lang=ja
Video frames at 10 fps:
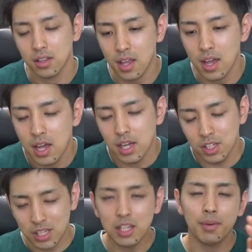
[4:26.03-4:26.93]
で、
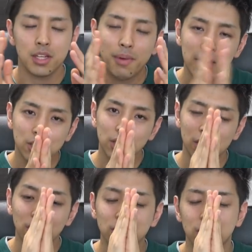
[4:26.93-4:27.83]
例えばじゃあマラソン
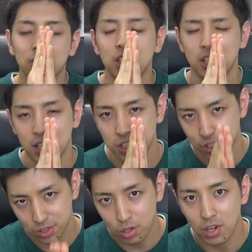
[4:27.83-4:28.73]
で
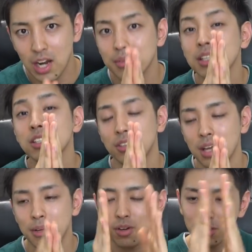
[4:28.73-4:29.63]
42.195 キロありますよ
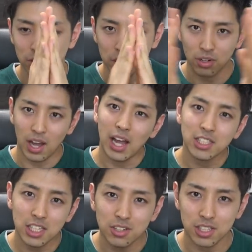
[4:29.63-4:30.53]
ね。42キロ
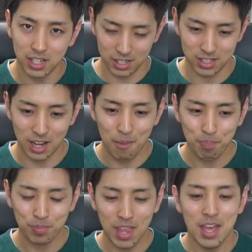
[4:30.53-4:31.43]
走るじゃないですか。
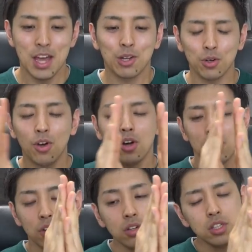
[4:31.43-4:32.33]
で、この
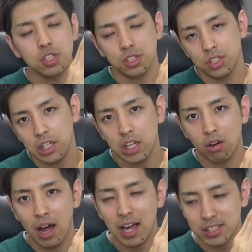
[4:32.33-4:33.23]
42
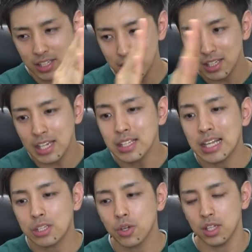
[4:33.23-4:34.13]
キロ走り切っ
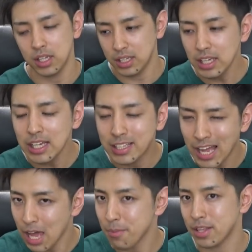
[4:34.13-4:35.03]
た時にいい
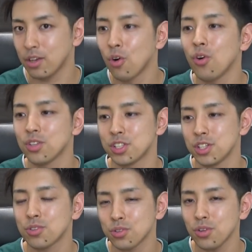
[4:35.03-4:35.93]
タイムでゴールす
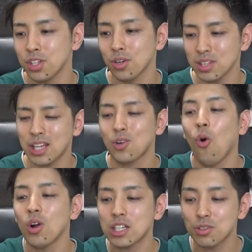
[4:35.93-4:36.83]
ることによって
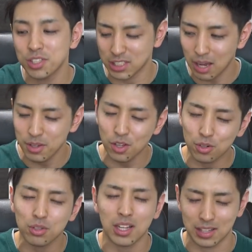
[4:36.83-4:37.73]
合格を掴み取る
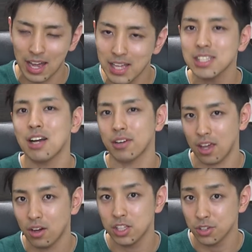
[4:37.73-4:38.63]
ことが大事なわけ
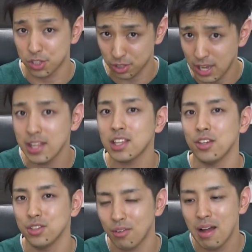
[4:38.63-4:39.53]
よ。一応受験って
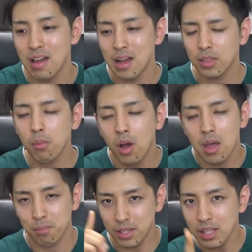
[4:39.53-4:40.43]
いうのは。でも
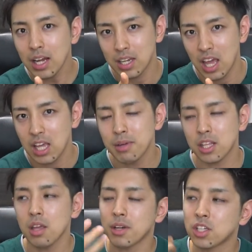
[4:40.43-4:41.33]
みんながね、今
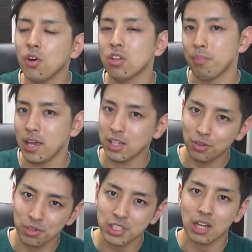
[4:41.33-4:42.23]
例えば今日の勉
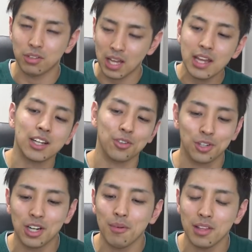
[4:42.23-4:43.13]
強時間を誰かと
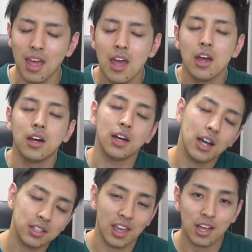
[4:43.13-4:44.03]
比べ
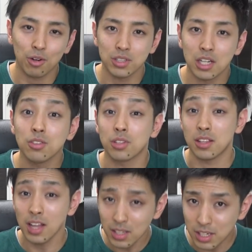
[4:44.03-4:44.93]
て、って凹んでるのって
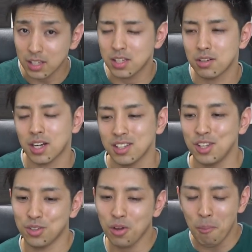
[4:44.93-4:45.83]
何やってるかって
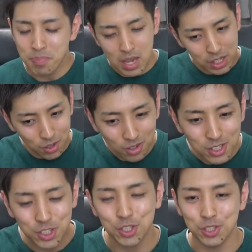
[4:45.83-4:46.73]
いうと、
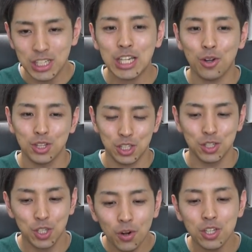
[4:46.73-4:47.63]
42キロってい
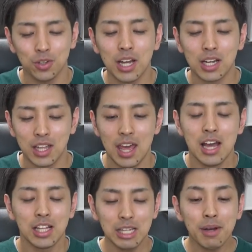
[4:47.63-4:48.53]
う距離の中で、
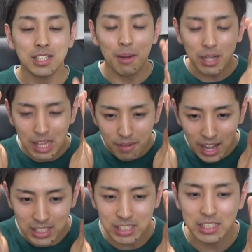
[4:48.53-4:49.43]
今たまたま
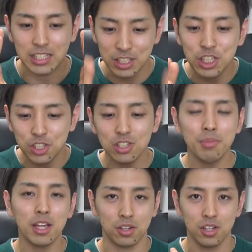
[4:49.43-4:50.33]
走った20
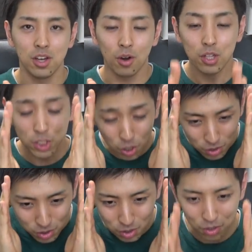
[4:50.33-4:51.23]
メートル、ほんとちょっ
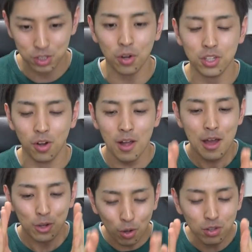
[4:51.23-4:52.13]
との距離の
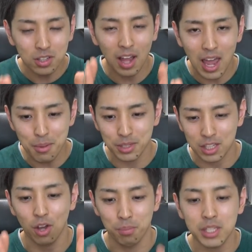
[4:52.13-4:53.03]
このタイムだ
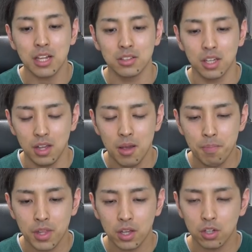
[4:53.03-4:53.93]
けを見てるんだよね。
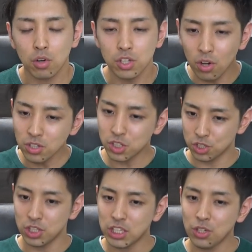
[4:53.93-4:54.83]
この
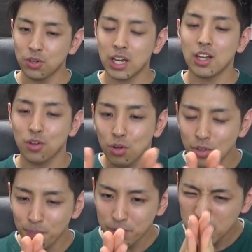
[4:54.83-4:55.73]
42キロの中のこ
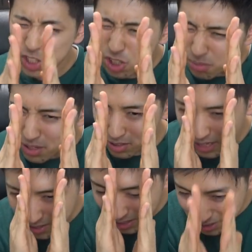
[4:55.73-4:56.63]
の20メートル、
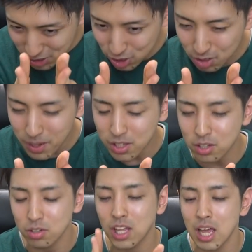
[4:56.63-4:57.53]
たった20
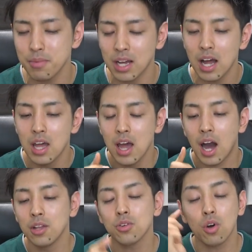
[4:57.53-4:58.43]
メートルのタイムが、
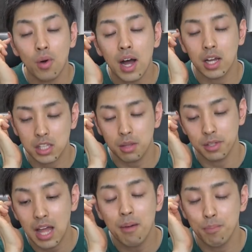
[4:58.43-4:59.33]
あの子は、例え
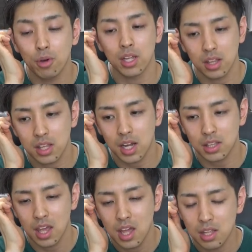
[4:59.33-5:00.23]
ば何秒だっ
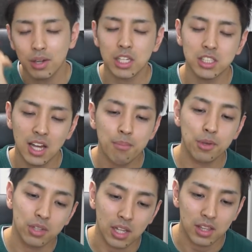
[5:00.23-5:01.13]
たって、で、私何
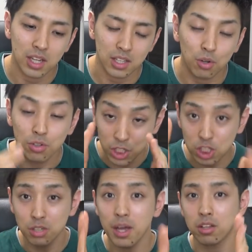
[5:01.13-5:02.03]
秒だったって、この
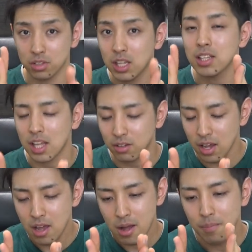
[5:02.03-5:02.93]
20メートルでたったの
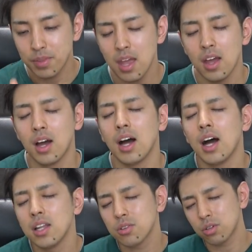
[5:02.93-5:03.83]
ね。で、
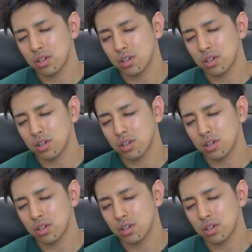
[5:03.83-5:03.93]
あの